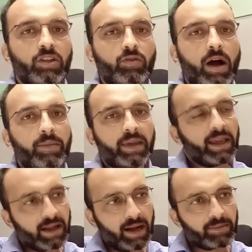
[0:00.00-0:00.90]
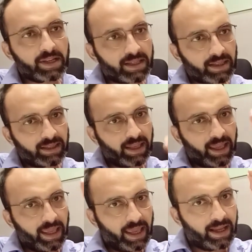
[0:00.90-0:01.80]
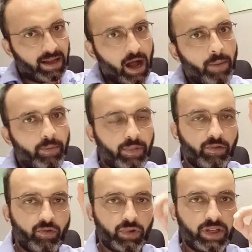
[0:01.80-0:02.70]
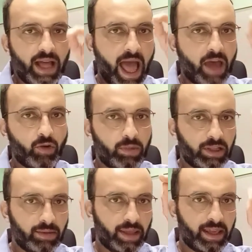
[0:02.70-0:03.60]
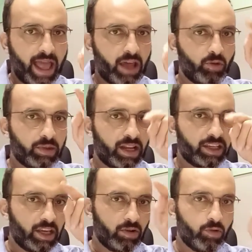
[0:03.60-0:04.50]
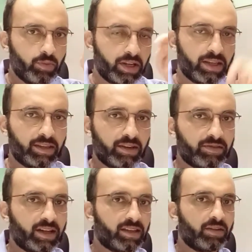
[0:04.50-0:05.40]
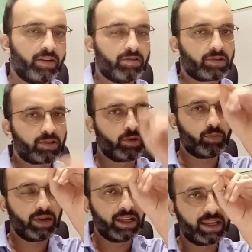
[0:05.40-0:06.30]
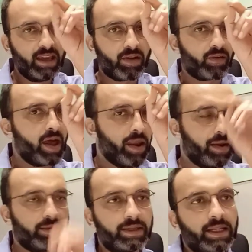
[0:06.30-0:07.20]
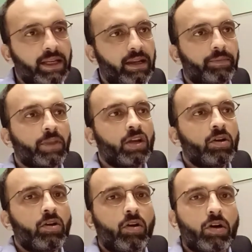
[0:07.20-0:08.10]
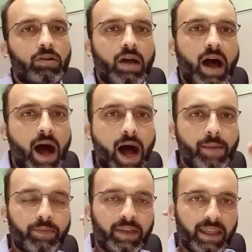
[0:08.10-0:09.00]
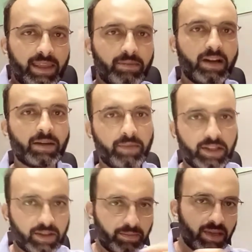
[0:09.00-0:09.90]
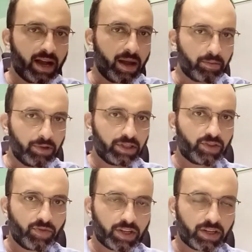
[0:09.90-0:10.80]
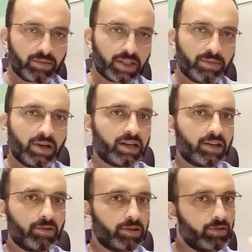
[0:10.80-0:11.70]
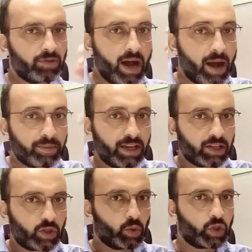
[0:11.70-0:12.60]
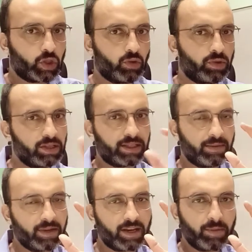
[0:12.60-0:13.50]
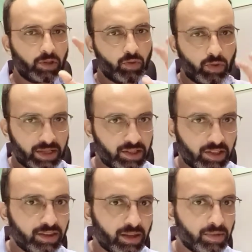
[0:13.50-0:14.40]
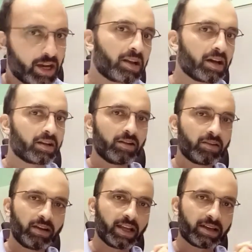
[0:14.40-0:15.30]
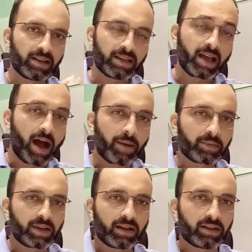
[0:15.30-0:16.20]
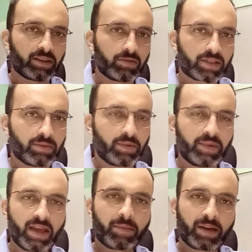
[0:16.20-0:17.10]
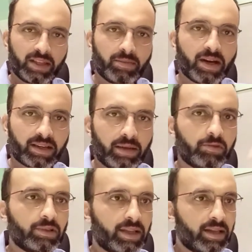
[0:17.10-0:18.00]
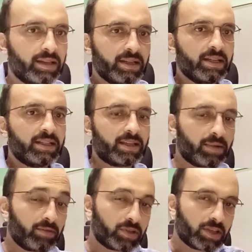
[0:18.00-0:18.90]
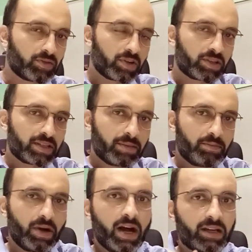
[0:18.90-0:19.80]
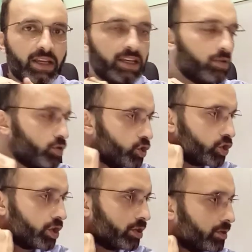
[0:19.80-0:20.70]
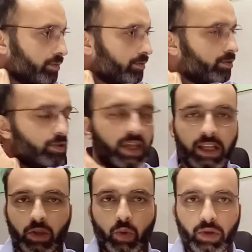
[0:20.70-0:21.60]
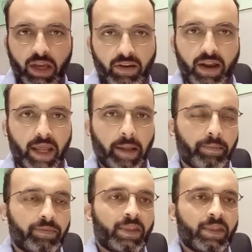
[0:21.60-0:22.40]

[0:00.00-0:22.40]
तो आप एक काम कर सकते हैं एक अपवर्ड एरो मतलब एक एरो बनाइए ऊपर की तरफ जाता हुआ और उसके ऊपर लिखिए रन ठीक है ना और आपके दिमाग में जब भी आप कोई सिचुएशन में से भाग रहे होते हैं तो आप क्या सोचते हो इसके बारे में थोड़ा सा चिंतन मनन करना और लिखना कि आप क्या करते हो उस समय पर आपका दिमाग क्या बोलता है जब आप उस सिचुएशन से भागने की कोशिश करते हो तो एक तो हो गया रनिंग